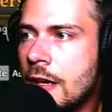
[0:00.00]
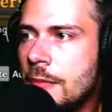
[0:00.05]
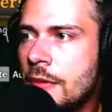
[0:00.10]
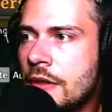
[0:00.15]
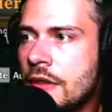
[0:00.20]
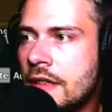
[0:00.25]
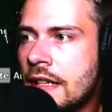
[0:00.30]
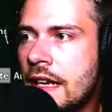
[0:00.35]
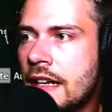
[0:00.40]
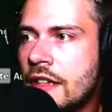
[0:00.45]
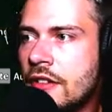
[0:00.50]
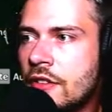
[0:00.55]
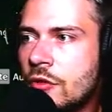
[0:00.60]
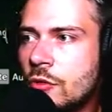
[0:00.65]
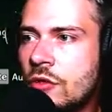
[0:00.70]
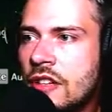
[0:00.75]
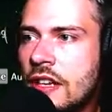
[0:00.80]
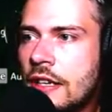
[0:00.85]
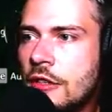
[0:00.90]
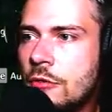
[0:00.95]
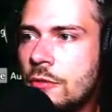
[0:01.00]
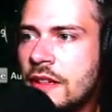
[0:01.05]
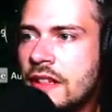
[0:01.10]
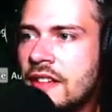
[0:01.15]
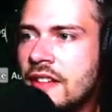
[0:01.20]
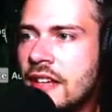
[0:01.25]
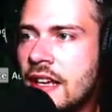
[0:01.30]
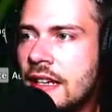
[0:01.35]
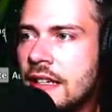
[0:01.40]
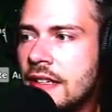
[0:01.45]
Aber ja, Gesundheit über
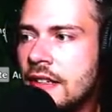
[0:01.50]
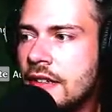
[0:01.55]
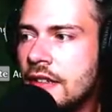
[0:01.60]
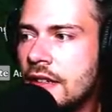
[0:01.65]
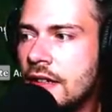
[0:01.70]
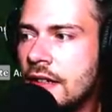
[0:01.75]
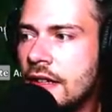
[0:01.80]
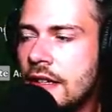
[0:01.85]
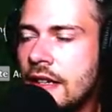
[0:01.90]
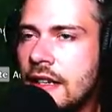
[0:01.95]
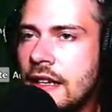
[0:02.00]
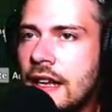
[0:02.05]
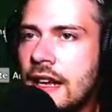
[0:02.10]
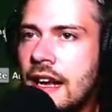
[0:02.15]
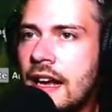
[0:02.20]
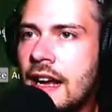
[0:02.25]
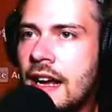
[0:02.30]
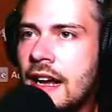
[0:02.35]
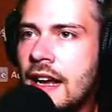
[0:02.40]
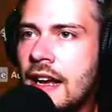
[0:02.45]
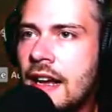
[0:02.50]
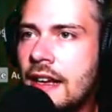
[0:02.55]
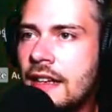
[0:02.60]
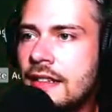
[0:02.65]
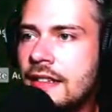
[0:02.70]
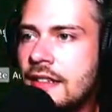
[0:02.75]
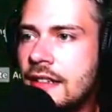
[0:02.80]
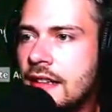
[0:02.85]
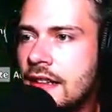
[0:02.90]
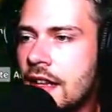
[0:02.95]
Zeit. Ah,
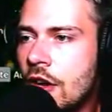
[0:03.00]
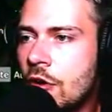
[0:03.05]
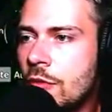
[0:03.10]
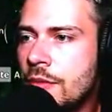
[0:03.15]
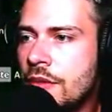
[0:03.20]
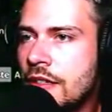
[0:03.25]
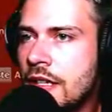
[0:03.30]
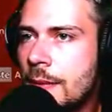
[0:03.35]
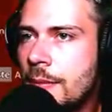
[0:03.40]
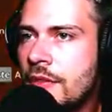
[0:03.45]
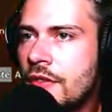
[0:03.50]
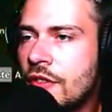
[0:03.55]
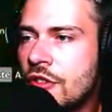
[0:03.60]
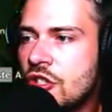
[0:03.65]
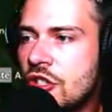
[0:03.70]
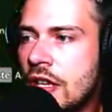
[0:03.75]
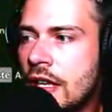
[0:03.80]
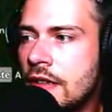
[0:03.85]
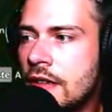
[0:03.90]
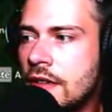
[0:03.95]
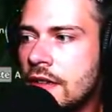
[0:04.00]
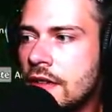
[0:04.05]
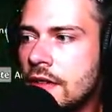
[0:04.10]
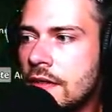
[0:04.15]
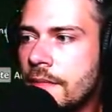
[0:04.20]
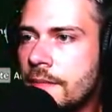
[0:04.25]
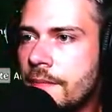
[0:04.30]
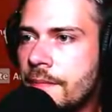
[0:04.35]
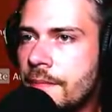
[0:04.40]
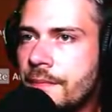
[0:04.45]
ich glaube, ich hab's
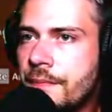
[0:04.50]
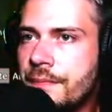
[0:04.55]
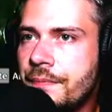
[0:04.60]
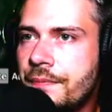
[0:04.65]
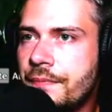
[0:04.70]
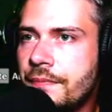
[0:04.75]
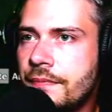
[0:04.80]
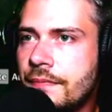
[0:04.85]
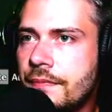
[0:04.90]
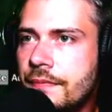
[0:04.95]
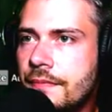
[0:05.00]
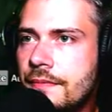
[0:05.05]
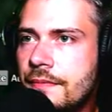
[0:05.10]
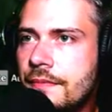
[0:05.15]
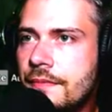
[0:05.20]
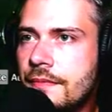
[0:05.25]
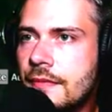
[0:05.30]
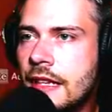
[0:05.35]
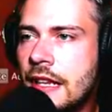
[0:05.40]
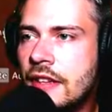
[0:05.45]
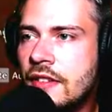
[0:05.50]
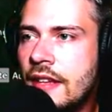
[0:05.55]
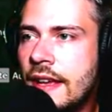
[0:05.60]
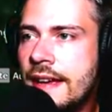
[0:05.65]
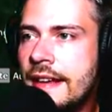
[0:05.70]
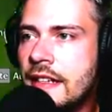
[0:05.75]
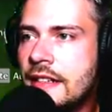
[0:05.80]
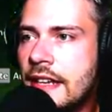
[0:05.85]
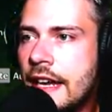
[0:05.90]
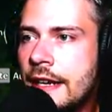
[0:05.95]
verstanden. Das
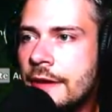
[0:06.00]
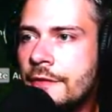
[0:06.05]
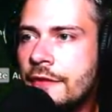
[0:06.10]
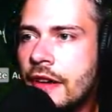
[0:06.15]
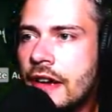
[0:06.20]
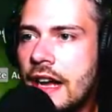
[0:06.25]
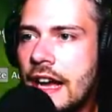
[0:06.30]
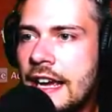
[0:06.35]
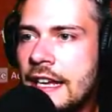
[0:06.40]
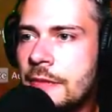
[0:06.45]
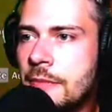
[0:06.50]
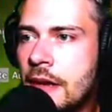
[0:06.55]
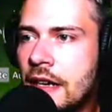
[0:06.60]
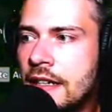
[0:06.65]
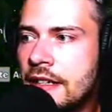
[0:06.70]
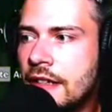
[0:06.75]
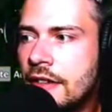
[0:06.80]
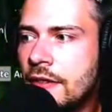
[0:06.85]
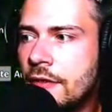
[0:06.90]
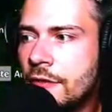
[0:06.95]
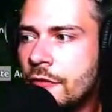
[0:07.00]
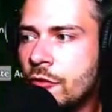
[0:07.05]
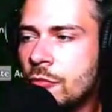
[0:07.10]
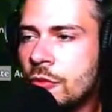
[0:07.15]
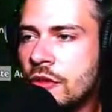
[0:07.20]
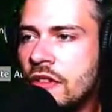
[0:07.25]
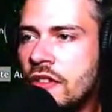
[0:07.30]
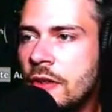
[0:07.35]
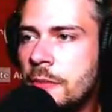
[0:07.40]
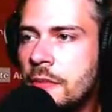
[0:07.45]
heilt einfach einmal diese
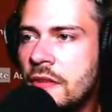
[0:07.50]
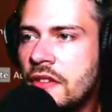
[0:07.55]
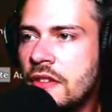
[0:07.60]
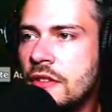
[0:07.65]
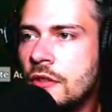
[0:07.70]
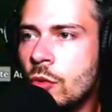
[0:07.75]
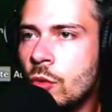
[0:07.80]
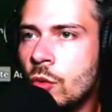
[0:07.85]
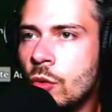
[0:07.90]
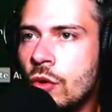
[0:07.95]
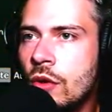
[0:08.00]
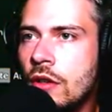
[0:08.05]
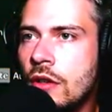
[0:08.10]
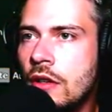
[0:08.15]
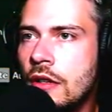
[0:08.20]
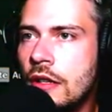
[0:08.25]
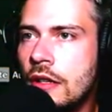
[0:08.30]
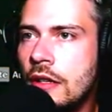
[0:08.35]
75 hoch.